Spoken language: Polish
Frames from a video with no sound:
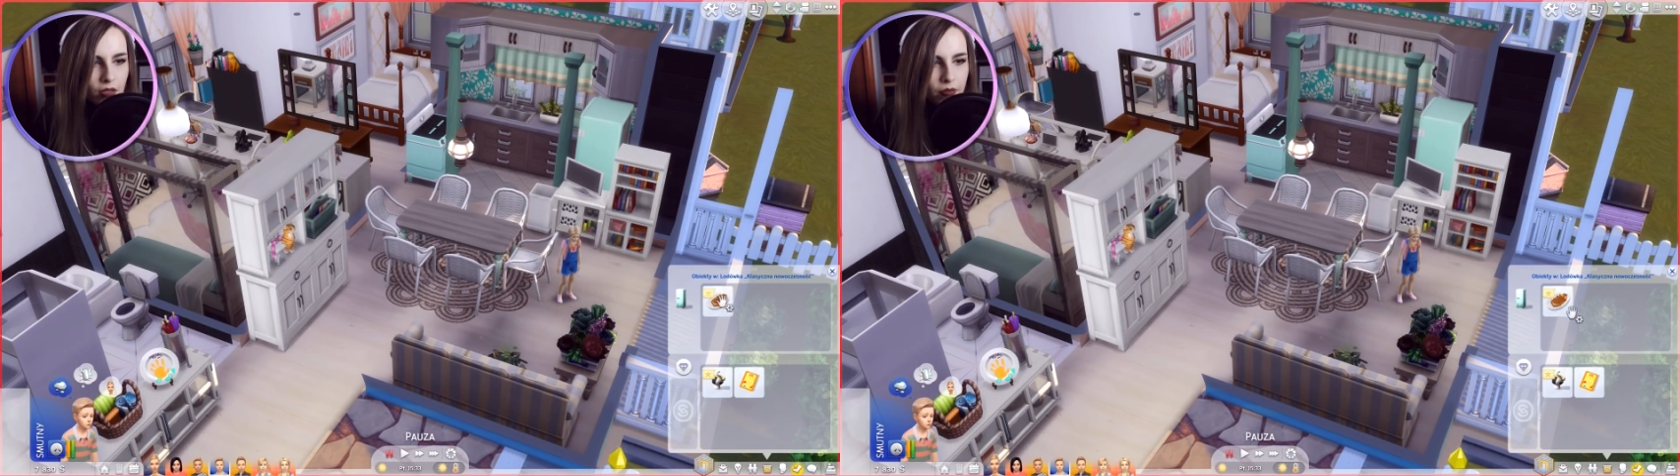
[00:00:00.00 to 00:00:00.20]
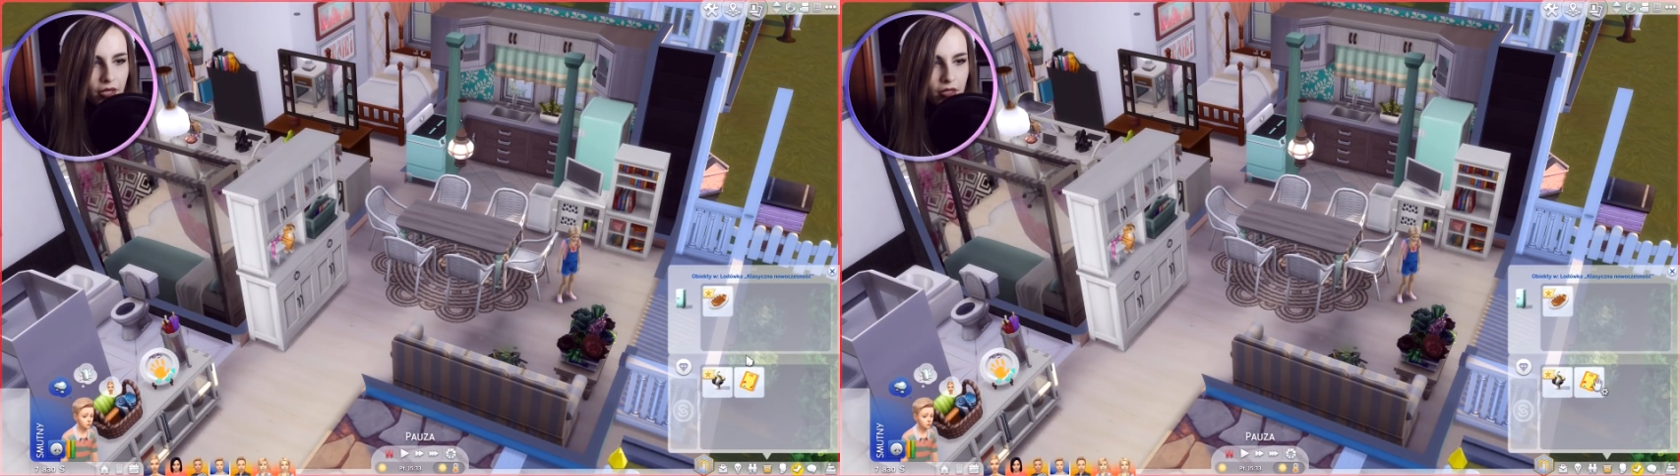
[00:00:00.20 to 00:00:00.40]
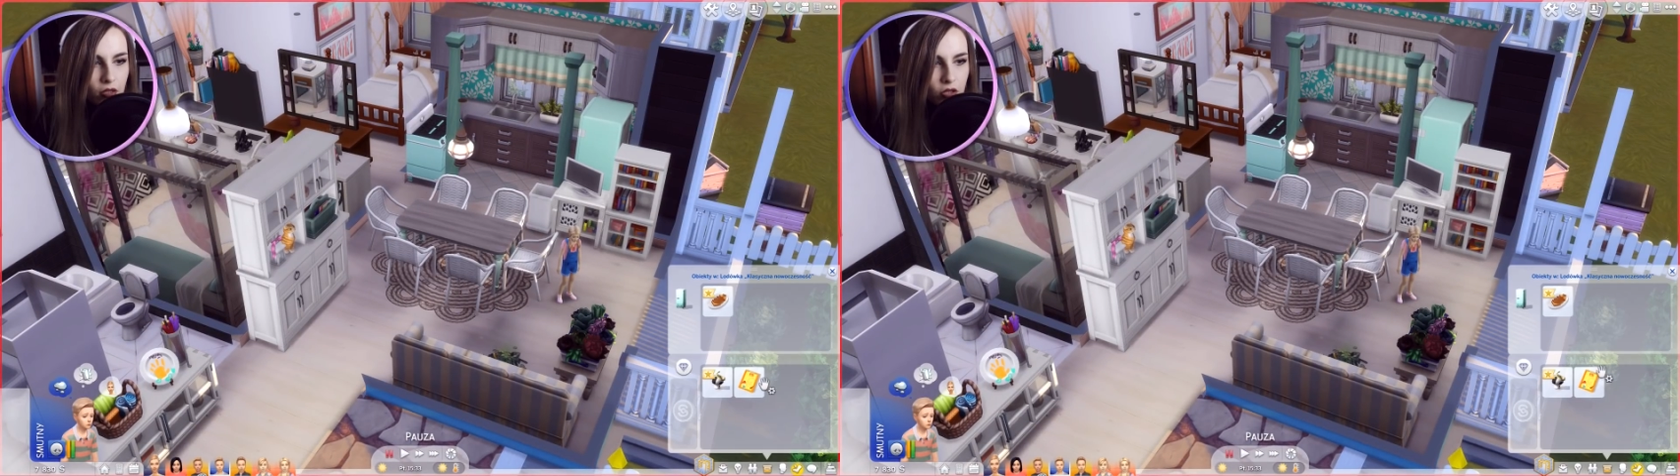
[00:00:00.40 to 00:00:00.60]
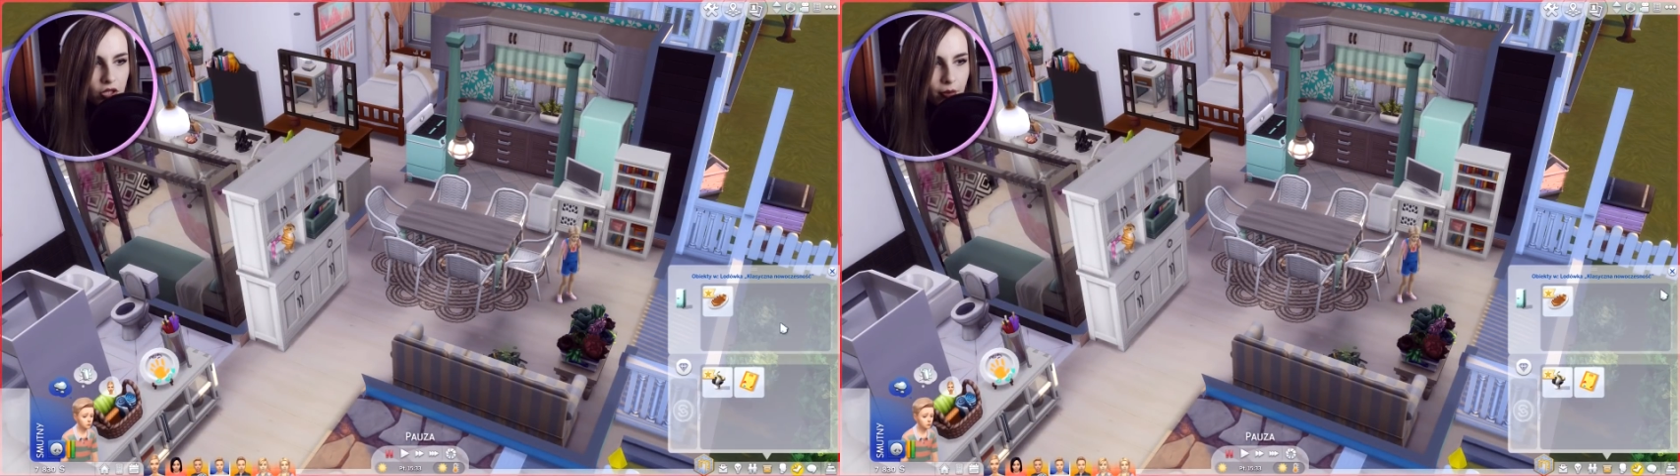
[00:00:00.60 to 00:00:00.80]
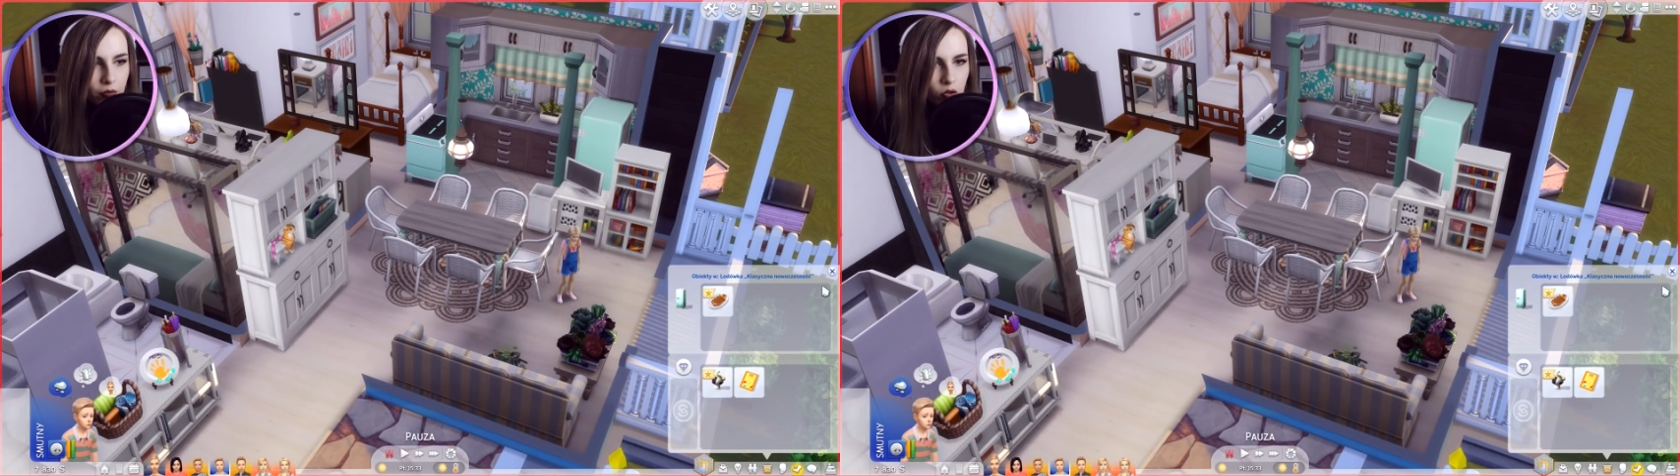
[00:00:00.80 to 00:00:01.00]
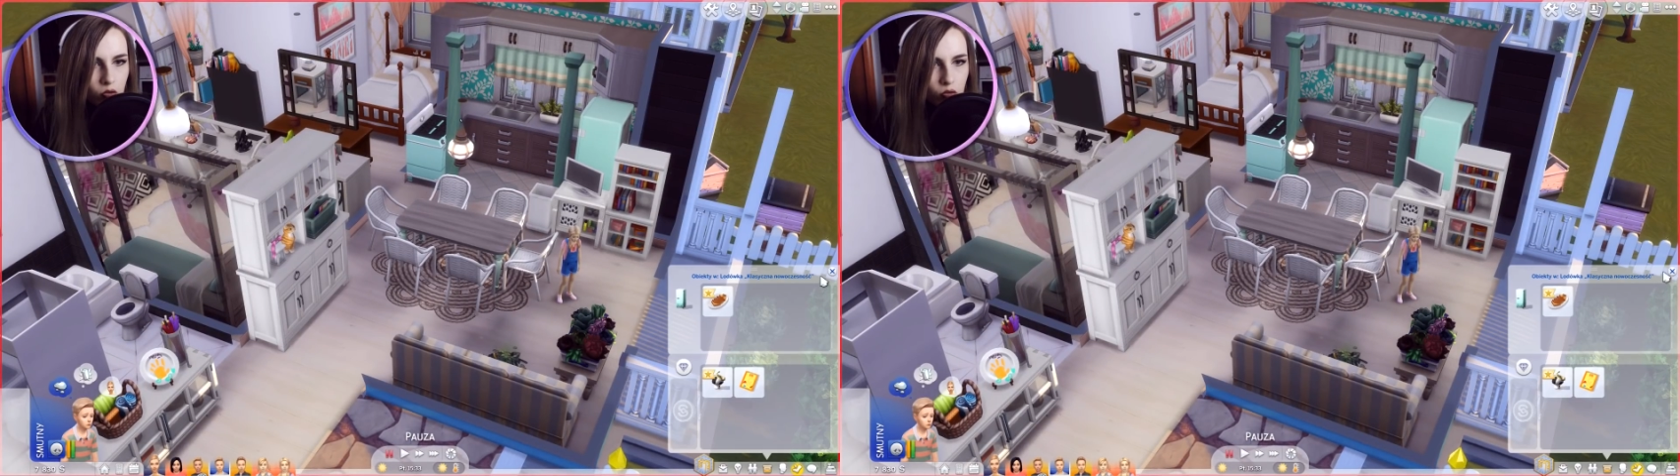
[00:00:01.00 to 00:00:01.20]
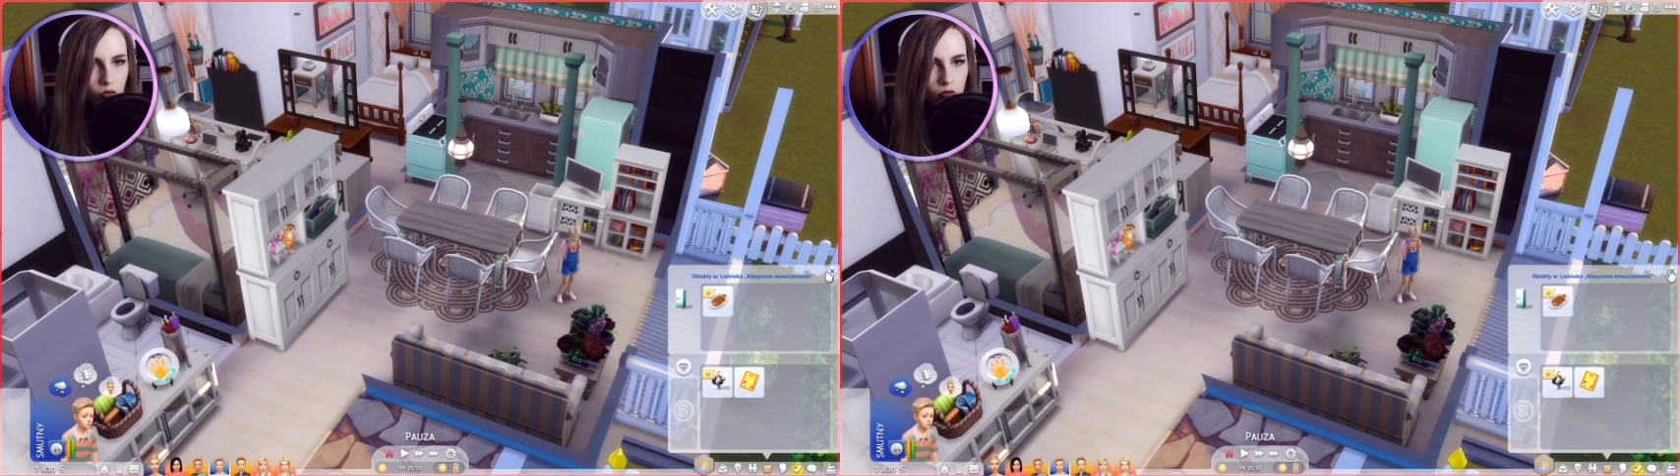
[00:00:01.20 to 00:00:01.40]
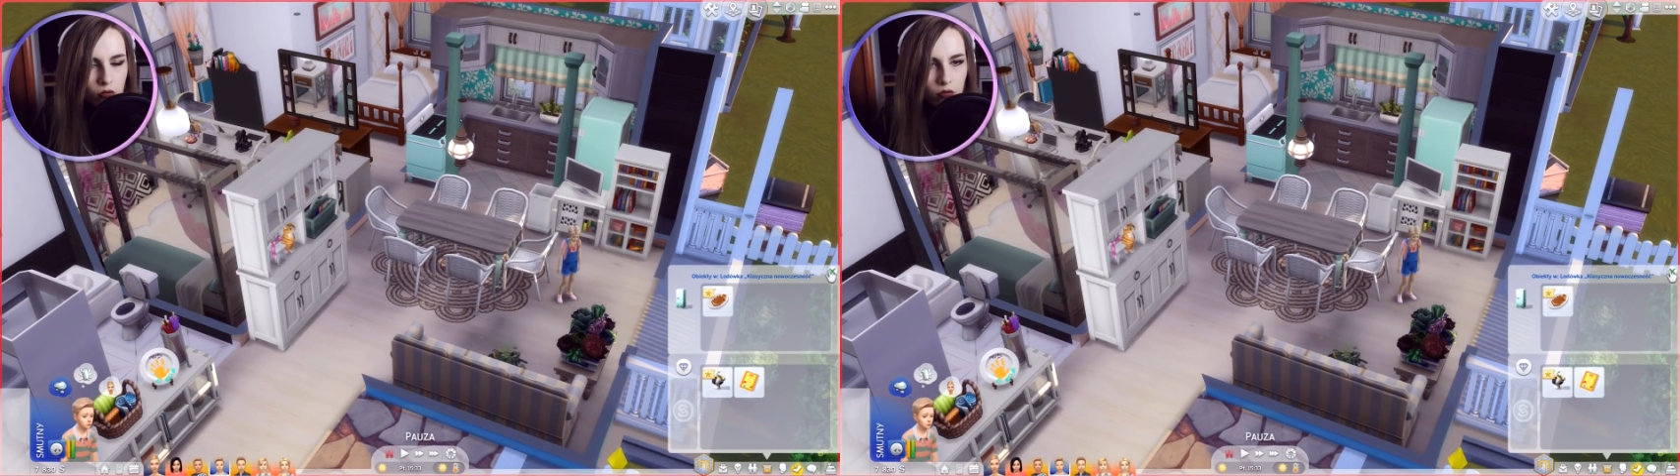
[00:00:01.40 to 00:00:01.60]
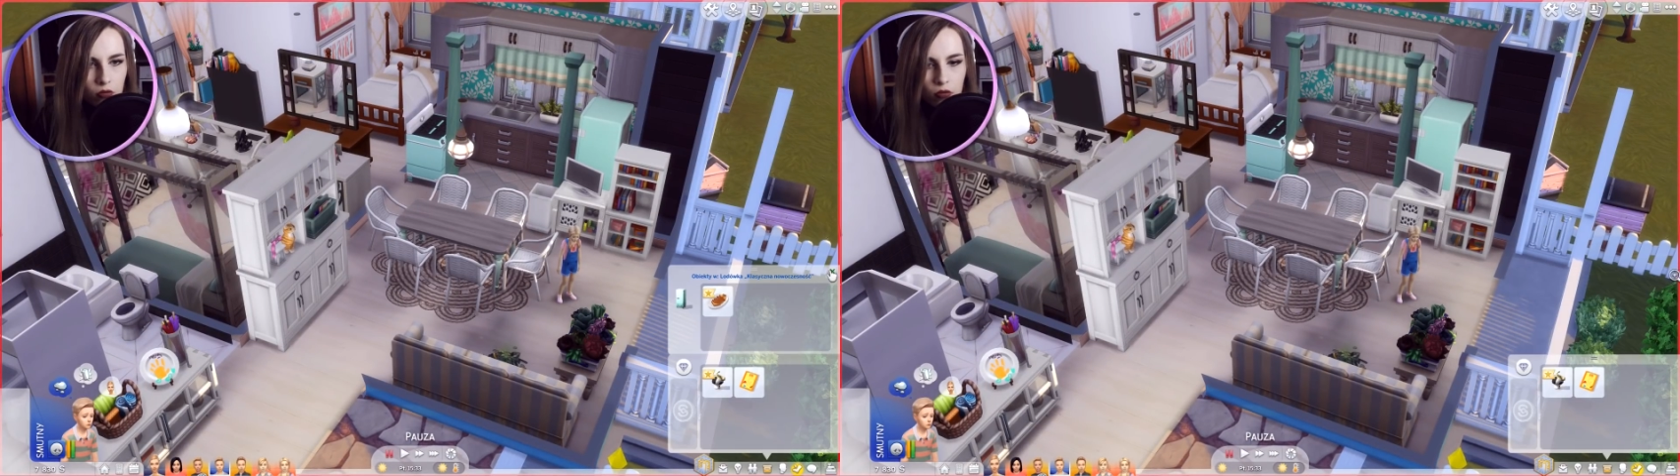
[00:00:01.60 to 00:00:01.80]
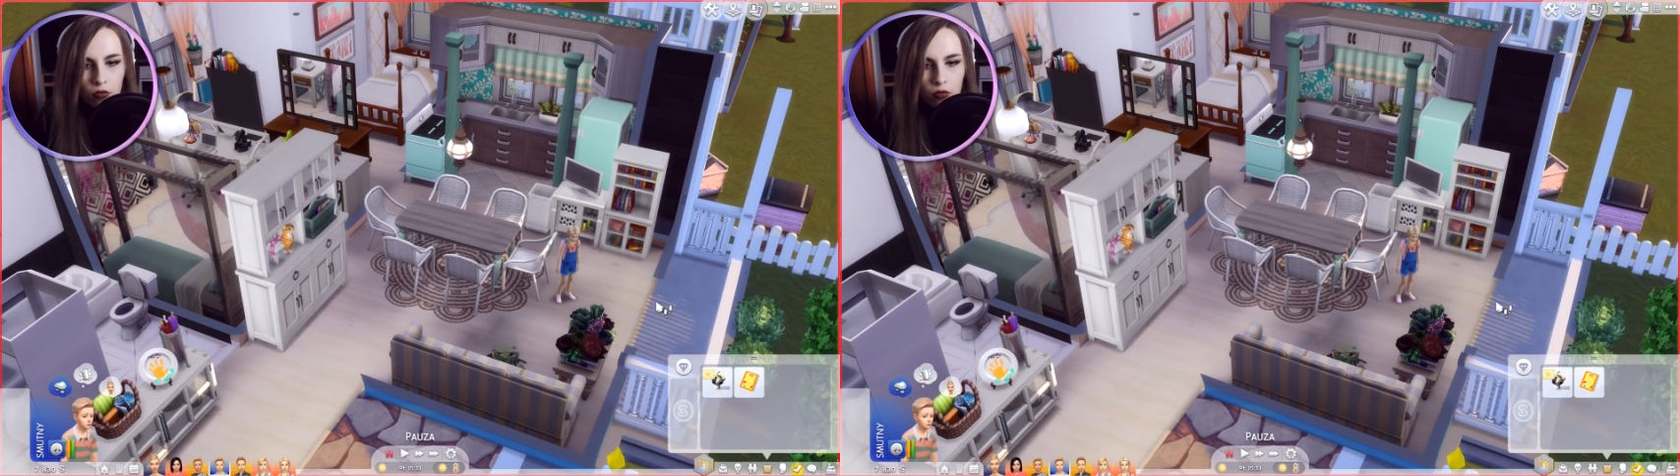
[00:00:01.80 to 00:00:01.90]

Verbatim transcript: sobie... Oj, nie mam tortu!